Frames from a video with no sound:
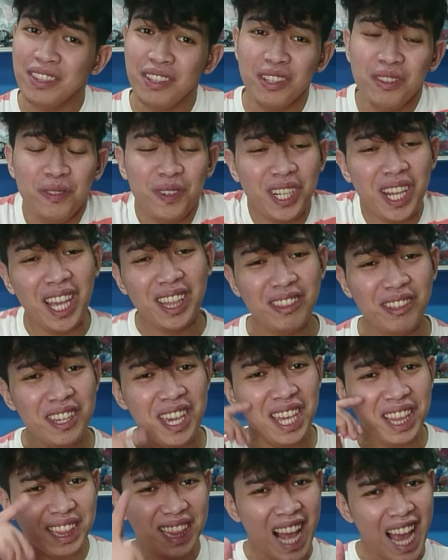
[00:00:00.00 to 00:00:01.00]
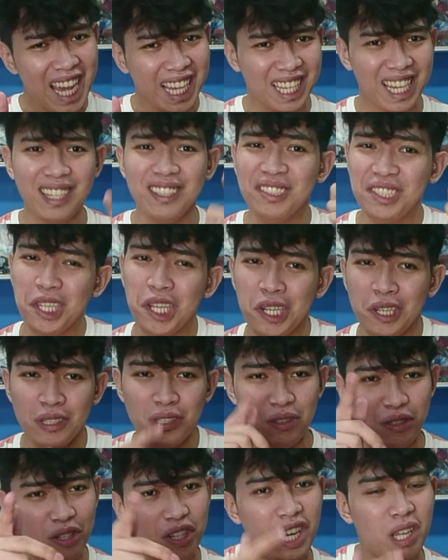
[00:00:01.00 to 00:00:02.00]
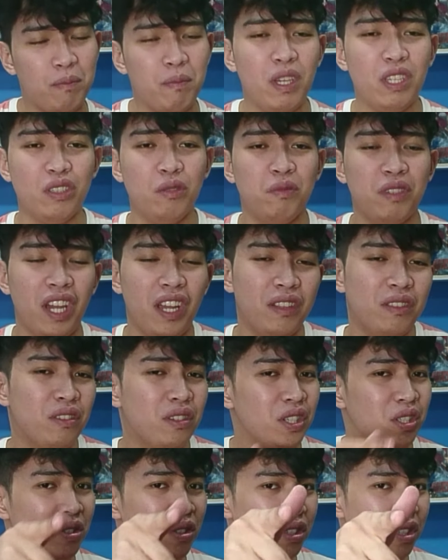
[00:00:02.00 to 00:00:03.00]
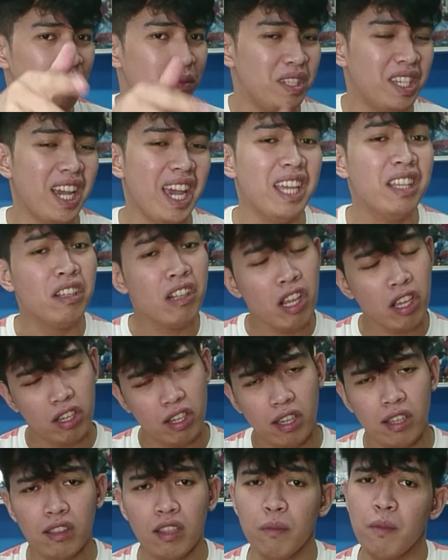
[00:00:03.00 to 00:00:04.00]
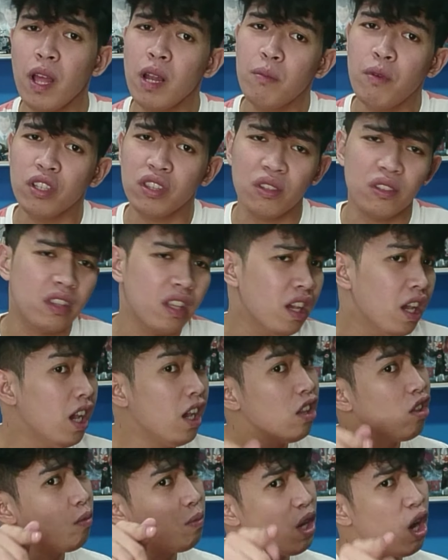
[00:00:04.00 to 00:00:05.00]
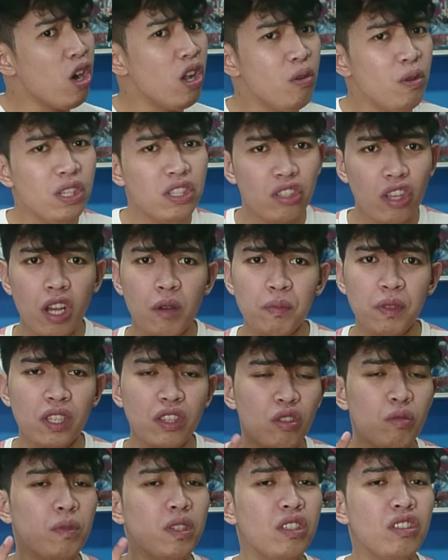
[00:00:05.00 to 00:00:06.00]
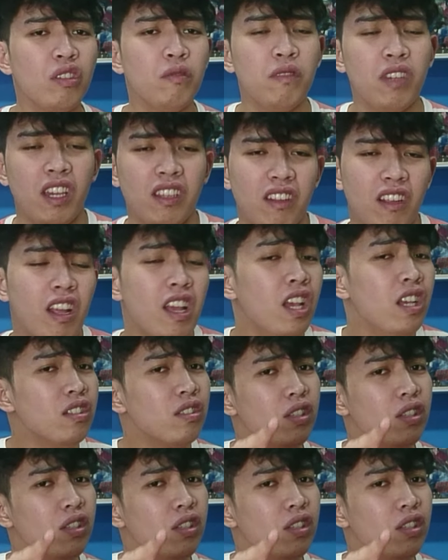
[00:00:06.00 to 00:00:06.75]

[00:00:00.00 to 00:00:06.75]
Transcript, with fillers: And don't forget to hit like and share and subscribe my YouTube channel to social media and click the bell button to be always update to my YouTube channel.